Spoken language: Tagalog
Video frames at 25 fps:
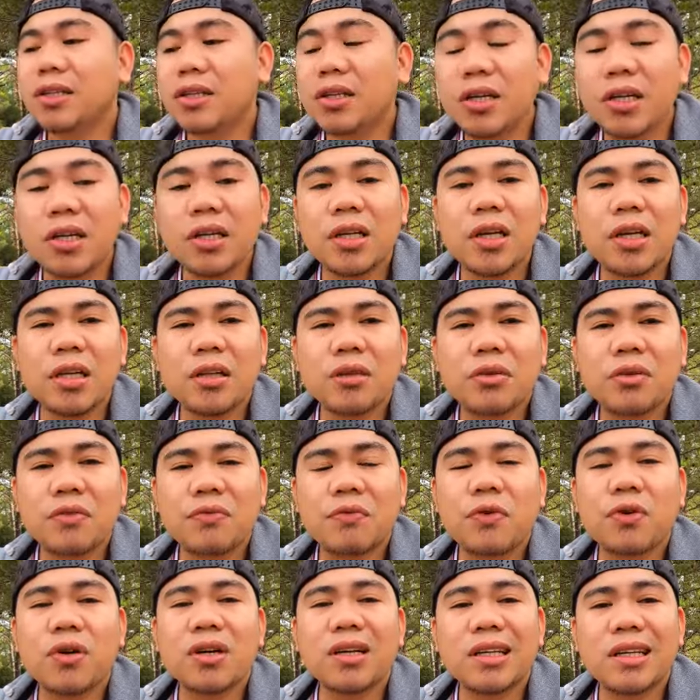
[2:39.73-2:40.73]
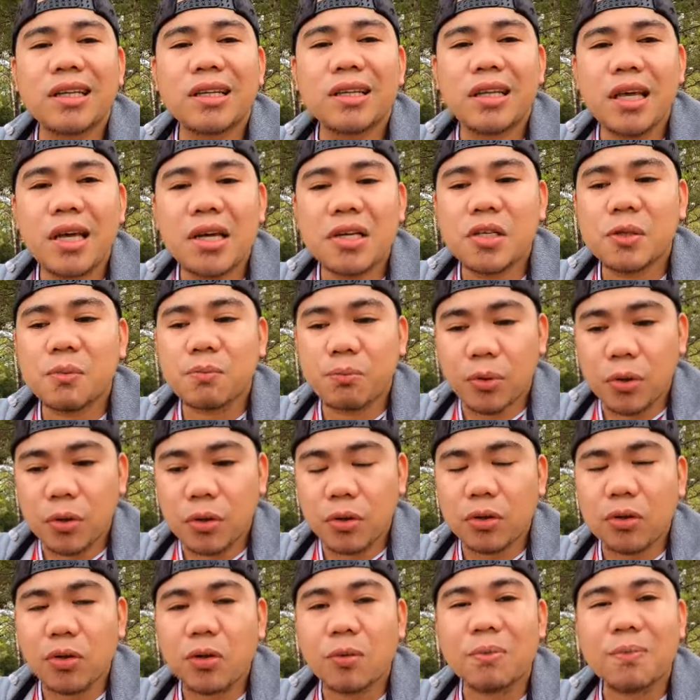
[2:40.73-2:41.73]
30 to 40 days
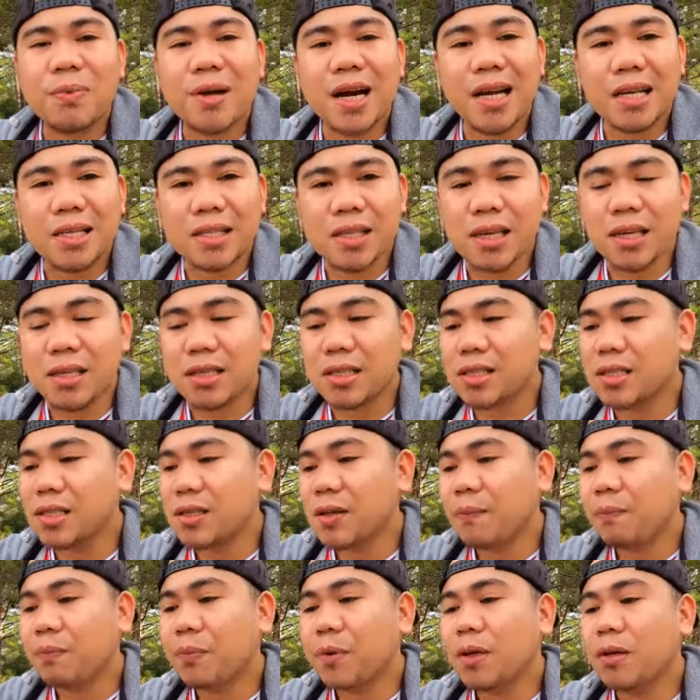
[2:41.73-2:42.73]
po yung process.